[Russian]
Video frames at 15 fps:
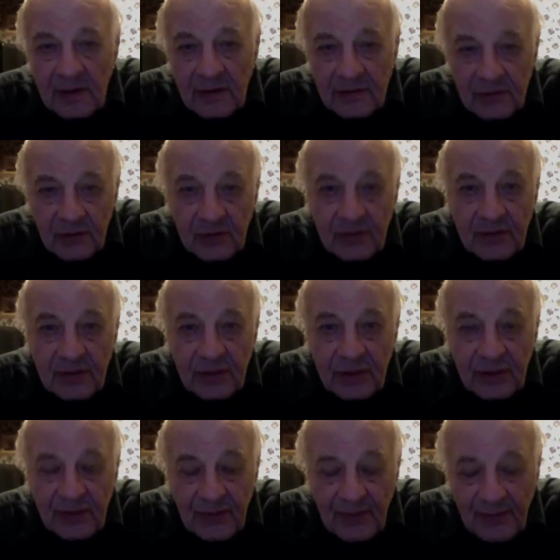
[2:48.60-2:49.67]
Тут
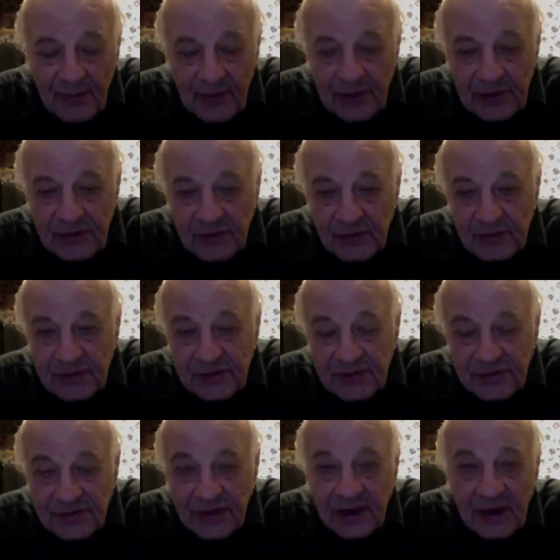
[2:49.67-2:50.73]

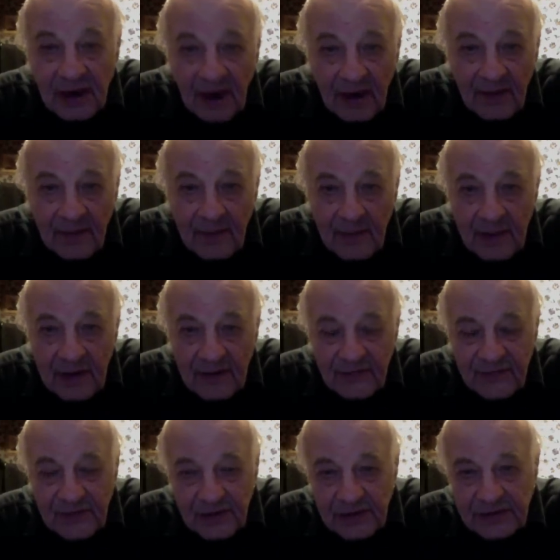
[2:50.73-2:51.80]
присутствовал и Крым, и
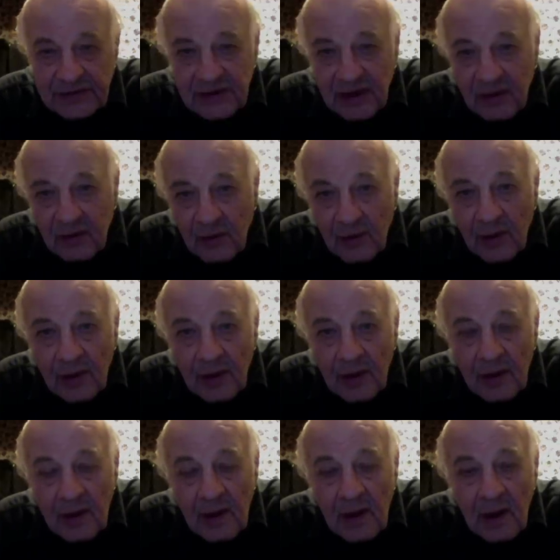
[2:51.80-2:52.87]
все остальное.
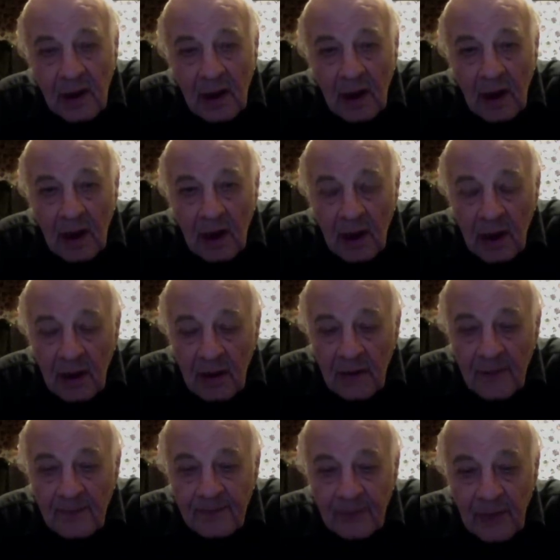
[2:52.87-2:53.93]

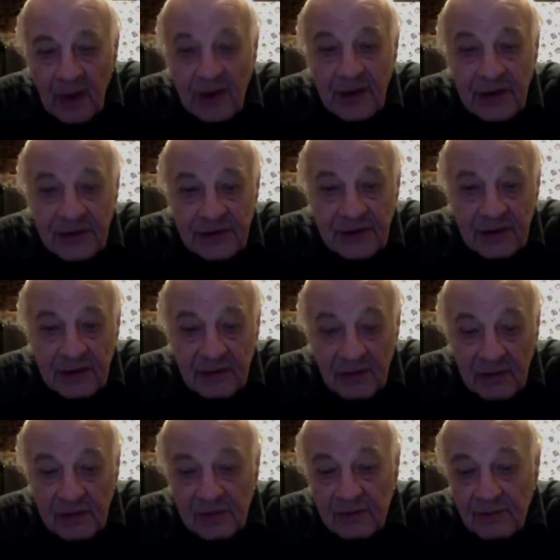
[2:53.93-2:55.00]
А Ричард,
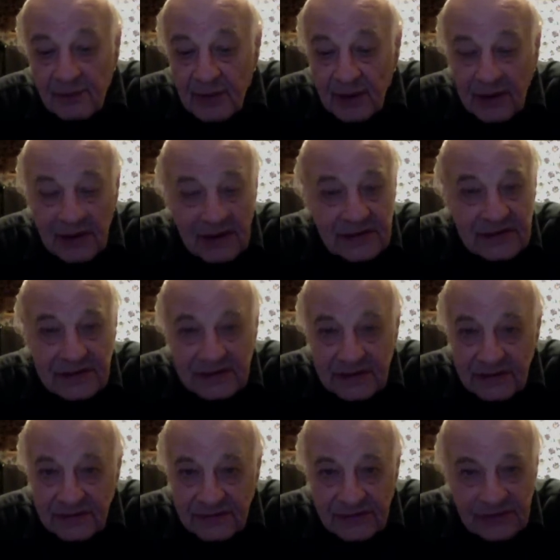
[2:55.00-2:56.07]
он прекрасно
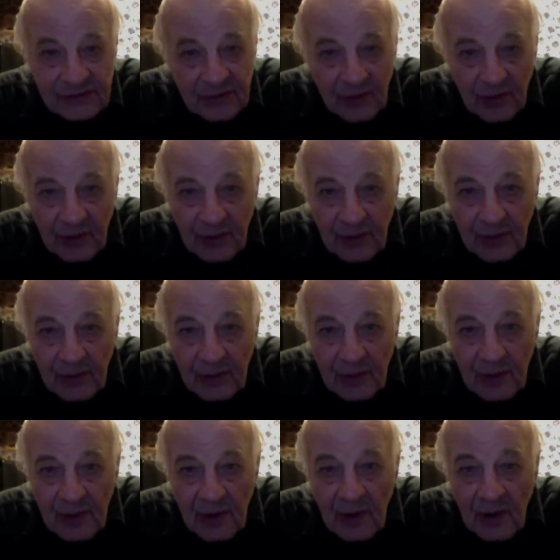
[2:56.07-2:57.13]
знал историю
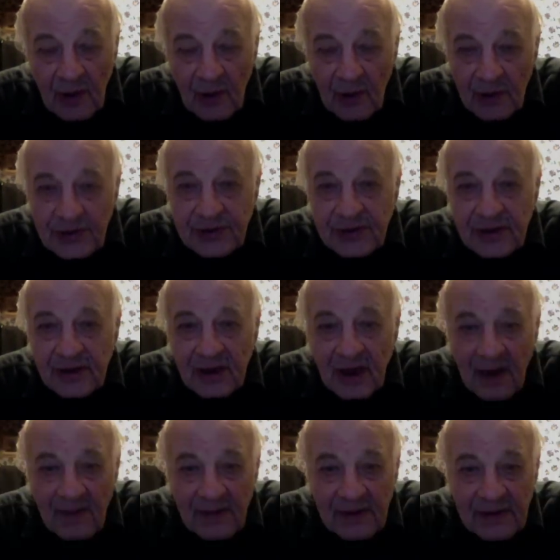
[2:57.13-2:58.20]
очень
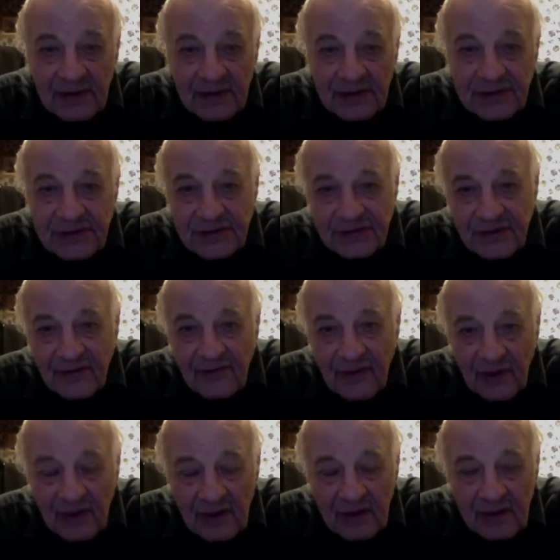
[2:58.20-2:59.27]
грамотный
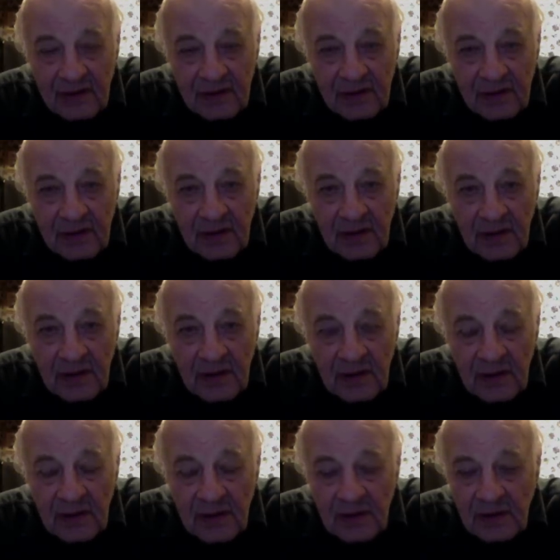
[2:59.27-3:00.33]
человек,
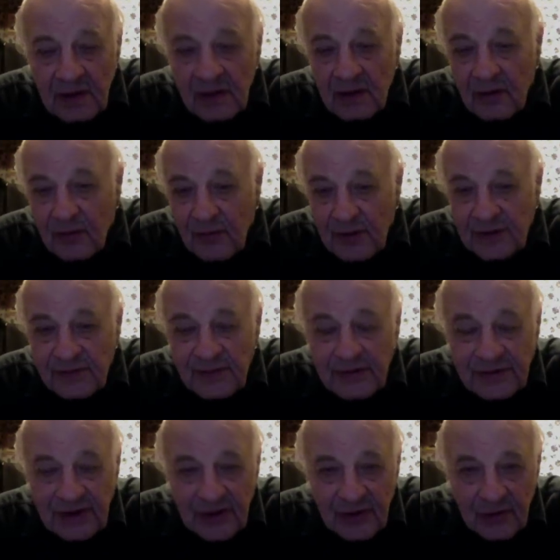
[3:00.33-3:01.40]
любил
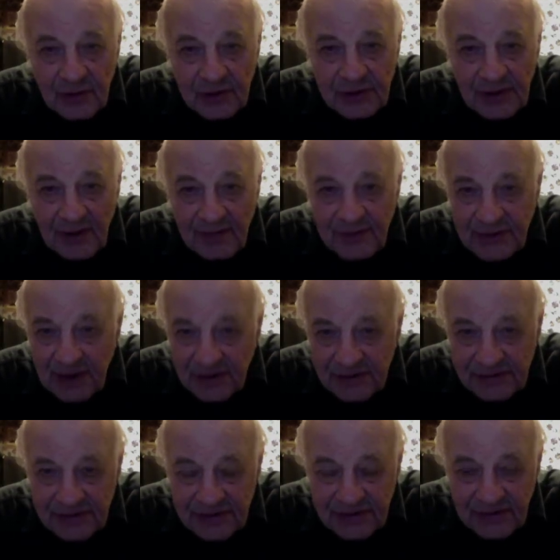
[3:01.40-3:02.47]
молодежь,
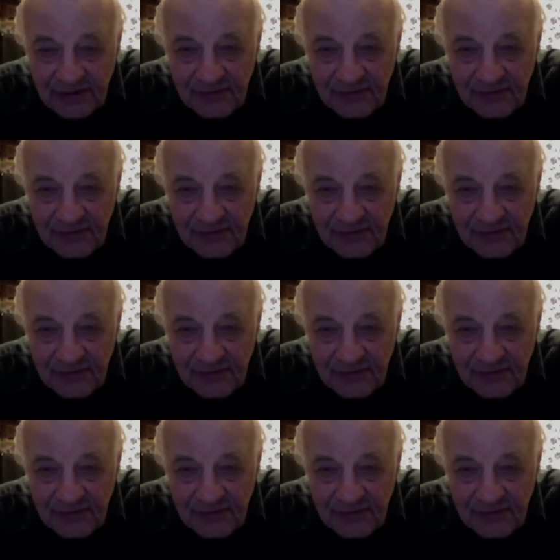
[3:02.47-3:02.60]
общался с ней